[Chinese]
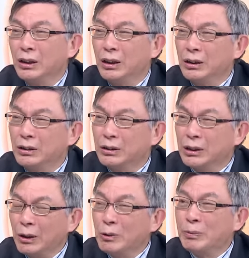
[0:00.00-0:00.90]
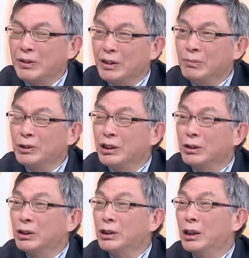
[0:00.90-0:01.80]
呃，大陆本身目
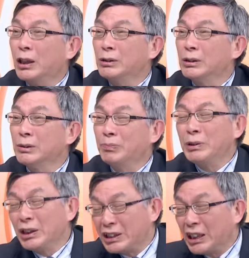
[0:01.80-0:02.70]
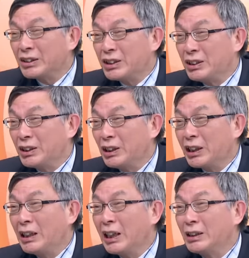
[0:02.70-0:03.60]
前有一个很不能降息的一个
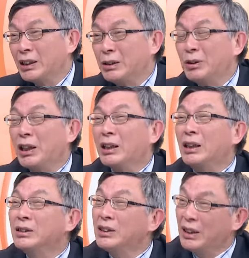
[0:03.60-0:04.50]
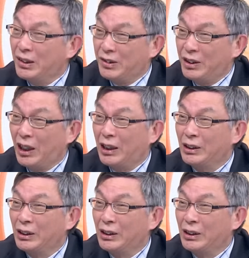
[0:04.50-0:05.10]
尴尬点，因为他刚进 SDR，